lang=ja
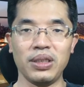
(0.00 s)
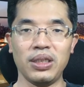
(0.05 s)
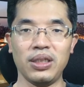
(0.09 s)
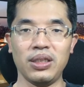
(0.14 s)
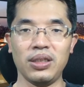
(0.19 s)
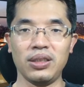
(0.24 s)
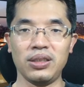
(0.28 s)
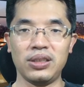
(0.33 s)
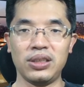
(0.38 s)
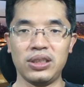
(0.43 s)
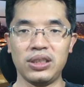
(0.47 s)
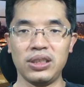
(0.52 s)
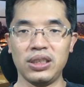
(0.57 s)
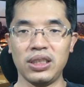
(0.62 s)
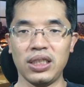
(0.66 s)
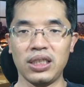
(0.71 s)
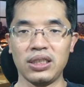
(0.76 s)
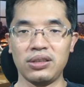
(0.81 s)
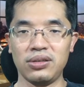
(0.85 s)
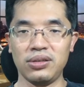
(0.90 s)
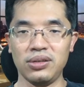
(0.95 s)
えー、7
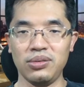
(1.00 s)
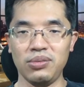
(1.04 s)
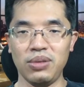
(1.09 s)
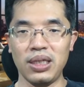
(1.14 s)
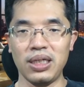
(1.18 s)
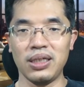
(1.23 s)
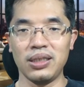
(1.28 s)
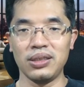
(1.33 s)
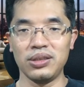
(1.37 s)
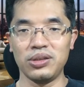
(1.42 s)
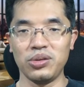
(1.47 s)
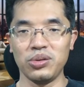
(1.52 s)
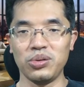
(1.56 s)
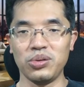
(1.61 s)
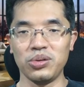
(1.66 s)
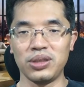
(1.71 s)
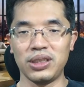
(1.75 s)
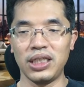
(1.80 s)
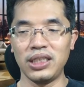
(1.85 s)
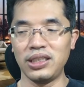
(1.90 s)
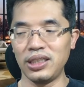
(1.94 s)
月はちょっと
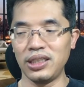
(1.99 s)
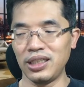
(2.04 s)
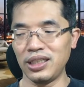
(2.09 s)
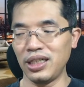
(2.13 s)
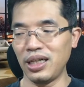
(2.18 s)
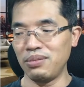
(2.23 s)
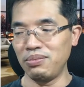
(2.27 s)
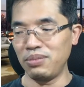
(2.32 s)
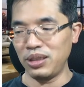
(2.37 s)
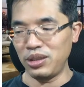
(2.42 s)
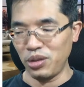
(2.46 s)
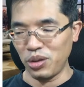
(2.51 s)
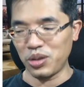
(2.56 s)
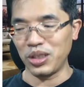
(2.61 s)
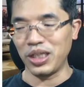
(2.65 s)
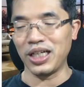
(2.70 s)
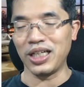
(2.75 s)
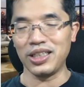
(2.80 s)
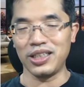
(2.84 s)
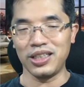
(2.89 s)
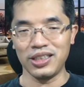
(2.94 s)
成績があんまり良く
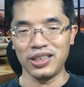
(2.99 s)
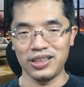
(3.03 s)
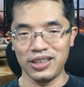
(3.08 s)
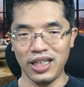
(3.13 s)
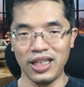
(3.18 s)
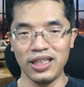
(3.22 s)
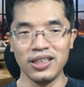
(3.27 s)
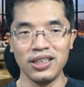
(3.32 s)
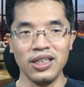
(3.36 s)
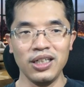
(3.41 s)
なかったですね。